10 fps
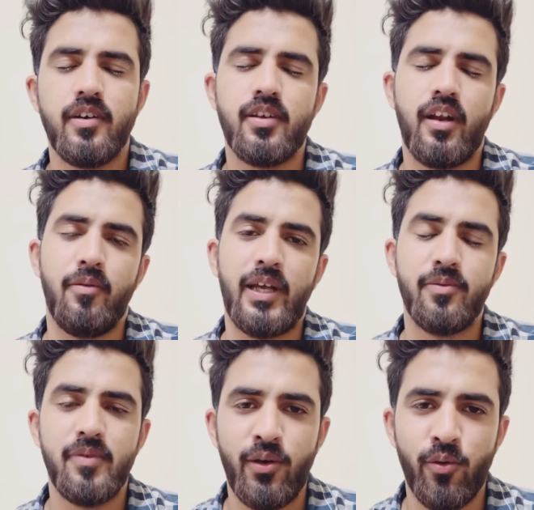
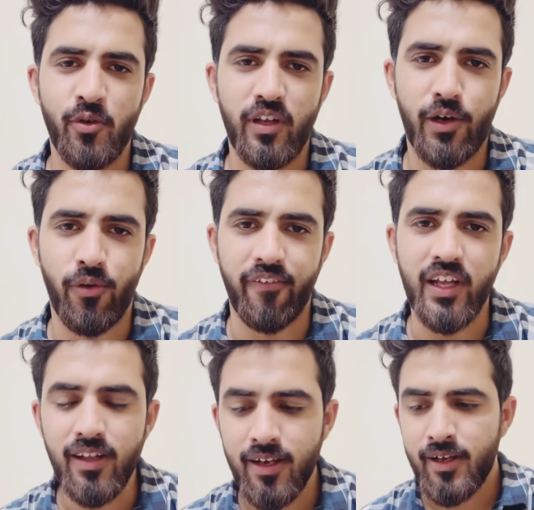असलम आई होप यू आर डूइंग
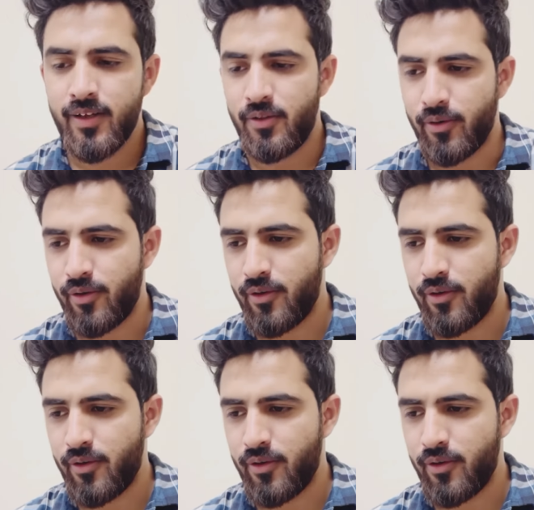वेल तो